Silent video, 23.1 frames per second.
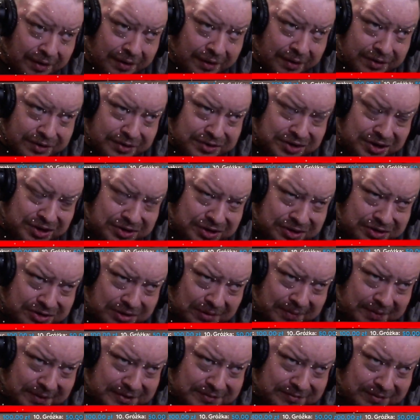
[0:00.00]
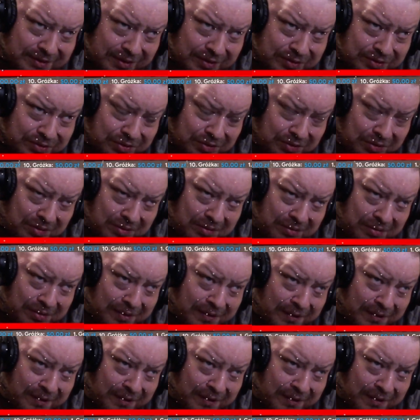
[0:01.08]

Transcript: życzy sobie zwrotu.